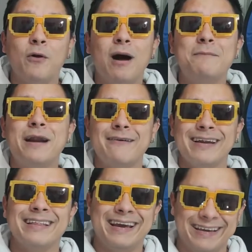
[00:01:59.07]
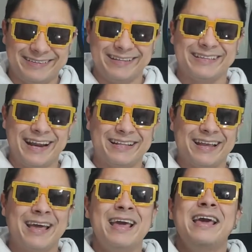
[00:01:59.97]
a probar para ver de qué se
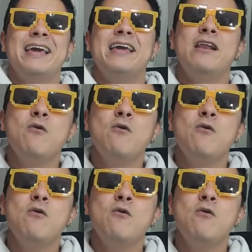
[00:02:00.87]
trata. Y